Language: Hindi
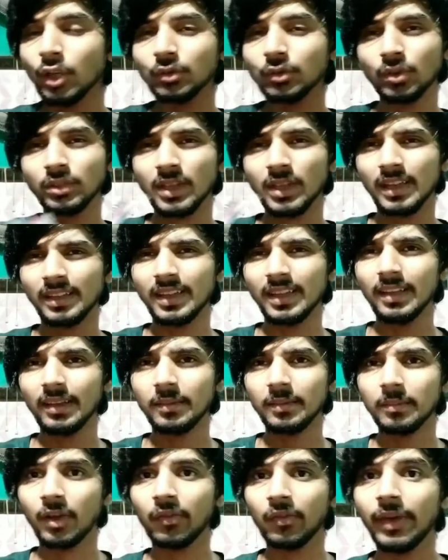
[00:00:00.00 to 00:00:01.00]
शायद से
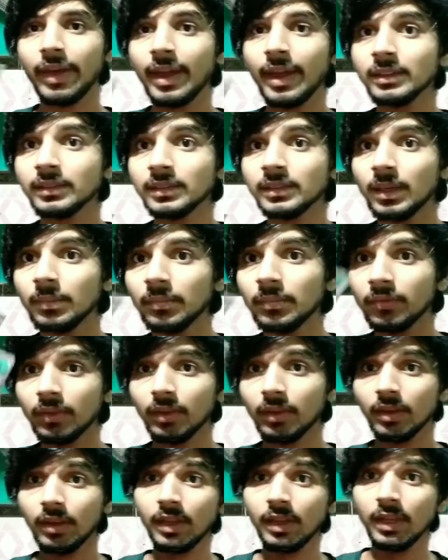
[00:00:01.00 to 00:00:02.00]
पॉन्ड्स वॉन्स आते हैं
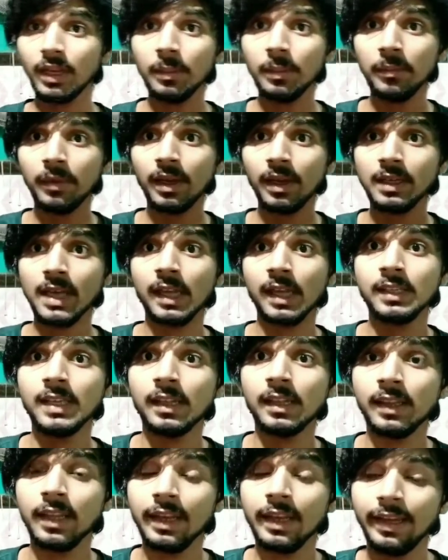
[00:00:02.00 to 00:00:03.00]
फैंस
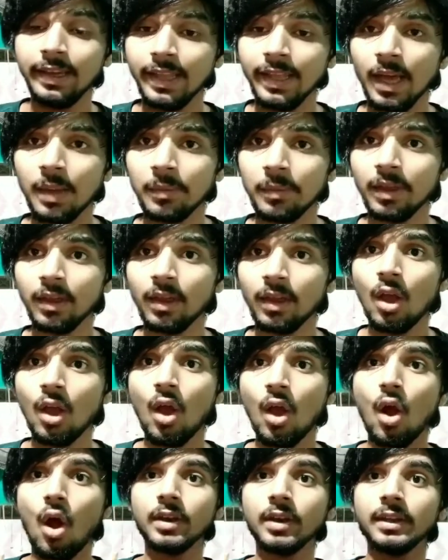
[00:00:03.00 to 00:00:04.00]
क्रीम के लिए जानी जाती है
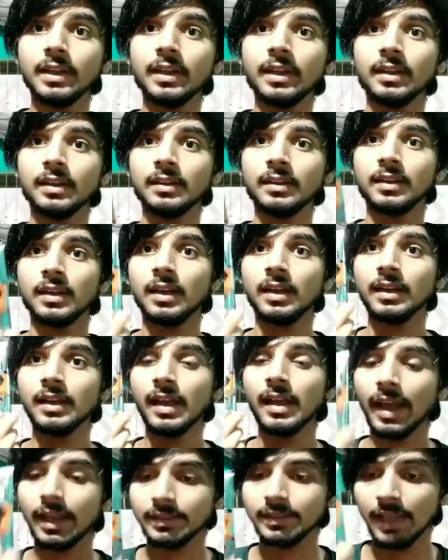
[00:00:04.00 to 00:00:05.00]
इंडिया में
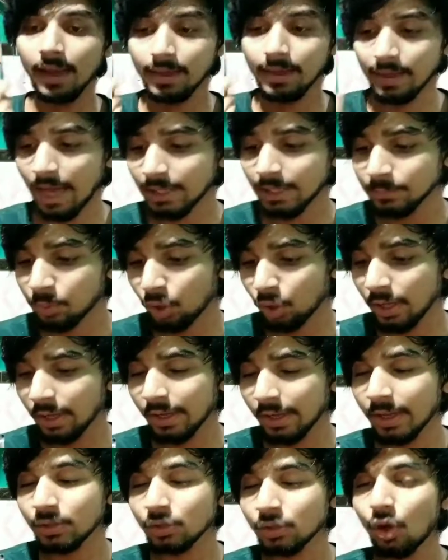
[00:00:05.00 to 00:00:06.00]
और ये ये
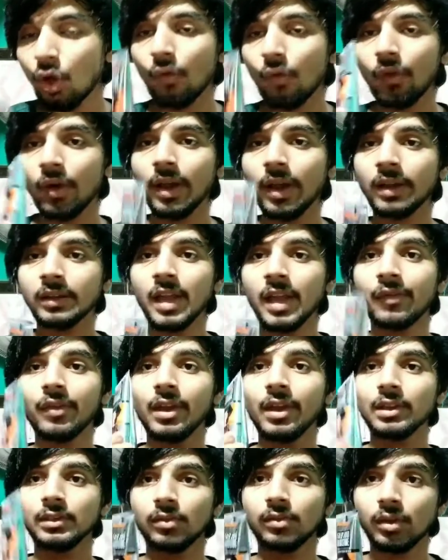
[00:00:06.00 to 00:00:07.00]
ऐसा एक लास्ट प्रोडक्ट है
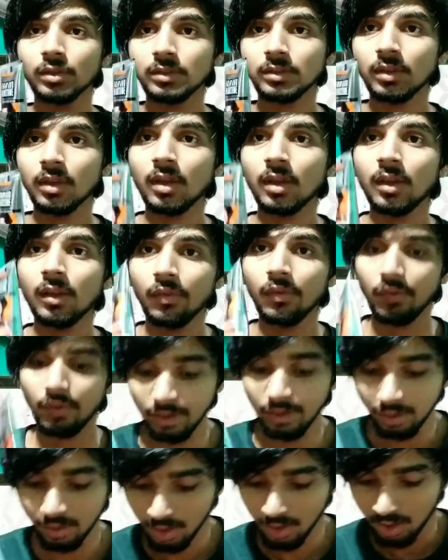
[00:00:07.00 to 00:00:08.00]
जो ऑफर करता है फेस
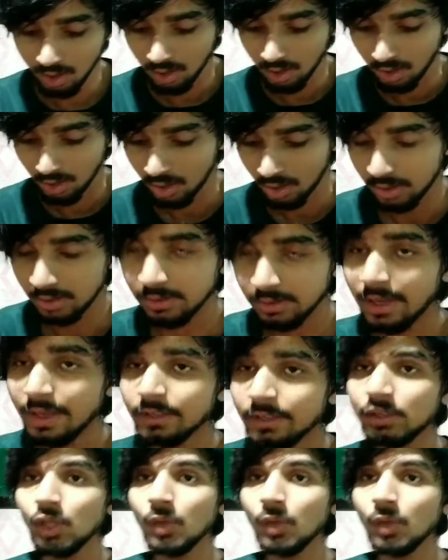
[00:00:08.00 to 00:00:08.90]
वॉश फ्री